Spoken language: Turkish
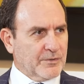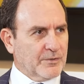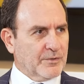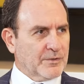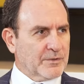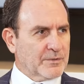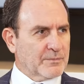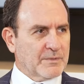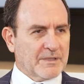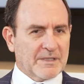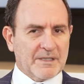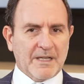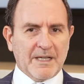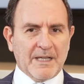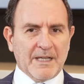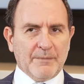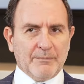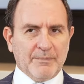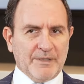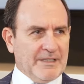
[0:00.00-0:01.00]
diyoruz. Bir,
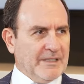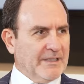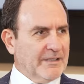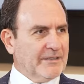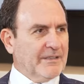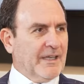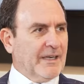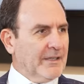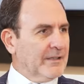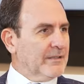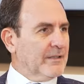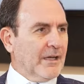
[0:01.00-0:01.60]
bir internet